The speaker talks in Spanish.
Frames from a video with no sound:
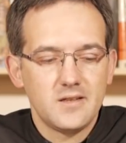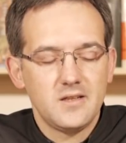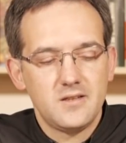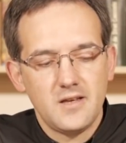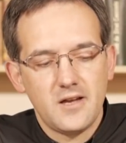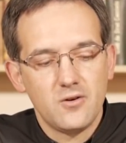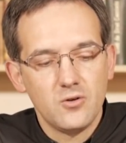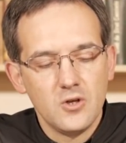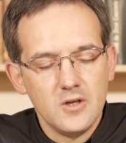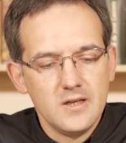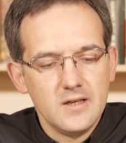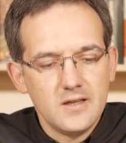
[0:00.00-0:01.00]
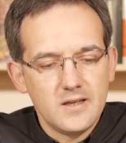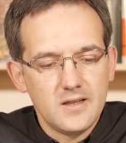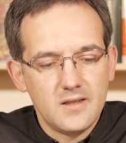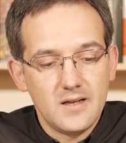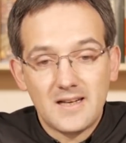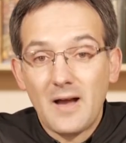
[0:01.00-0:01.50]
Cristiano, eh,
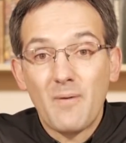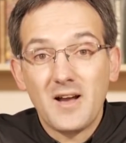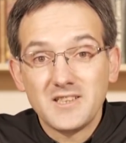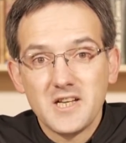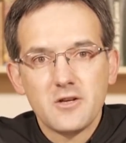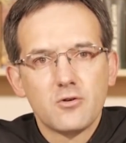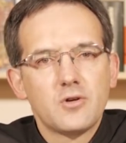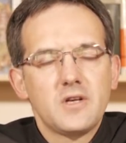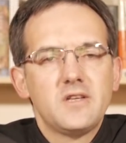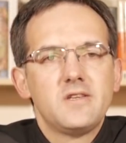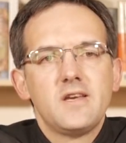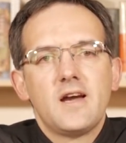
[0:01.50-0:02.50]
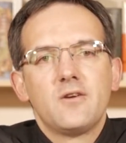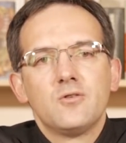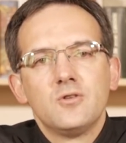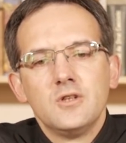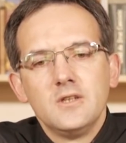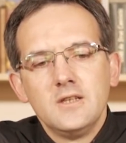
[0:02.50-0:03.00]
del Caballero Cristiano,